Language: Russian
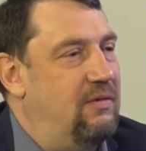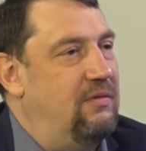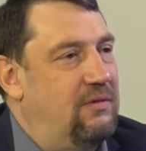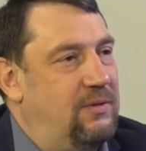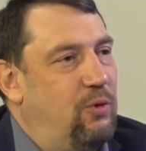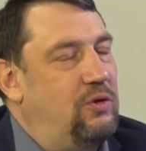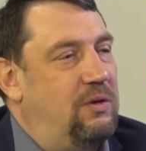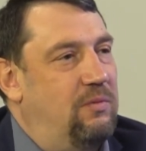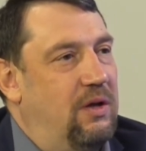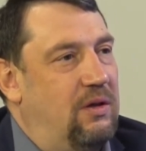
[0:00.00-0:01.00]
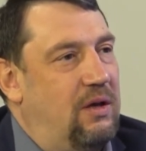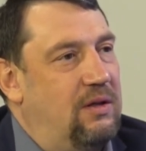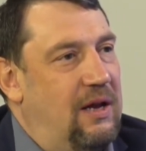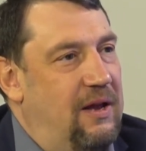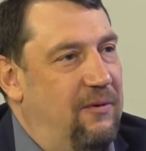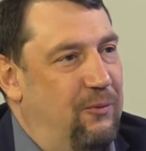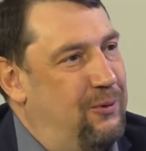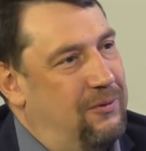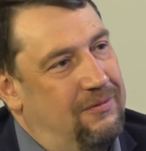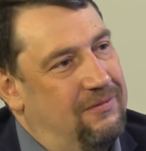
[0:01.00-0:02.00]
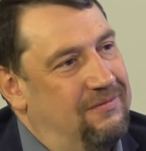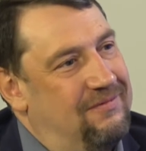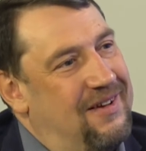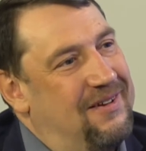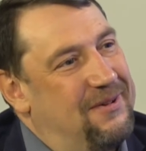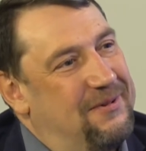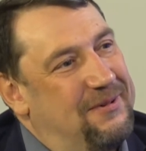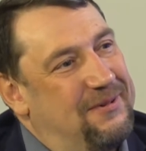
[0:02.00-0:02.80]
э, способы и так далее. Вот как